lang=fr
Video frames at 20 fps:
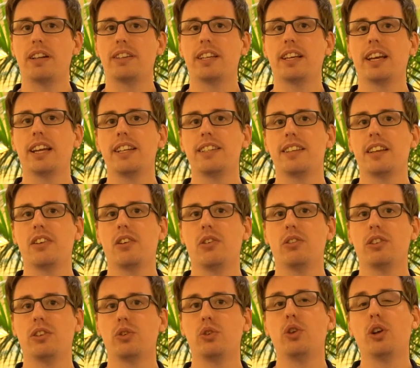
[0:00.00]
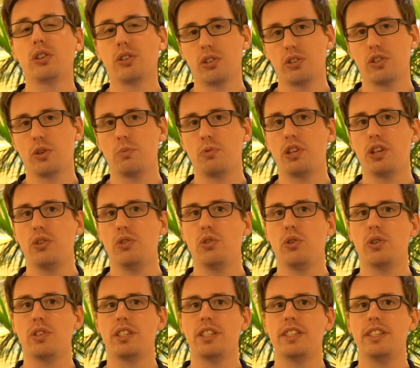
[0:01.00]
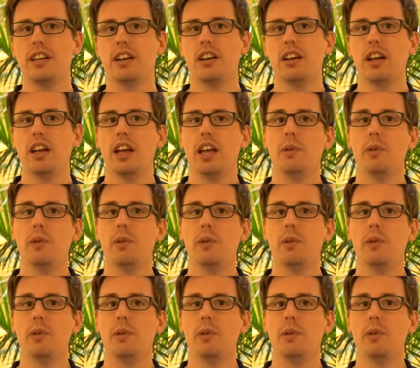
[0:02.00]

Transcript: intégrer des écrans dans d'autres objets du quotidien